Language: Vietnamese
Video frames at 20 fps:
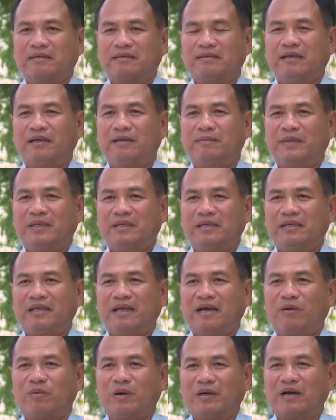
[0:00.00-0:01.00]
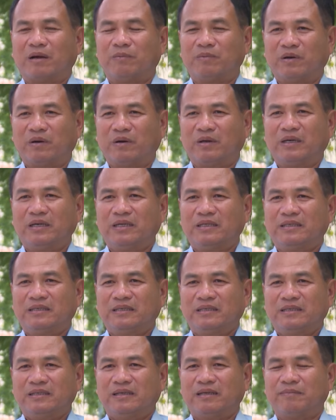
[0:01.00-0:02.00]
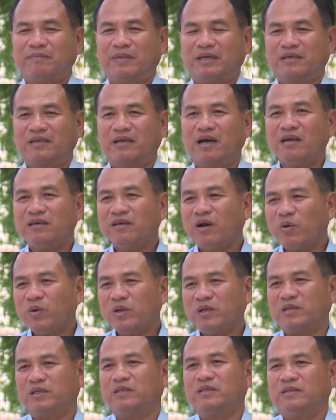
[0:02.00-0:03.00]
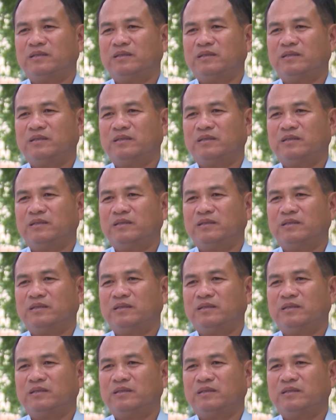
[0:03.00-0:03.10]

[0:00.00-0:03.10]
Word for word: Khi mà đi vào hoạt động rồi đó, thì mình kết nối được,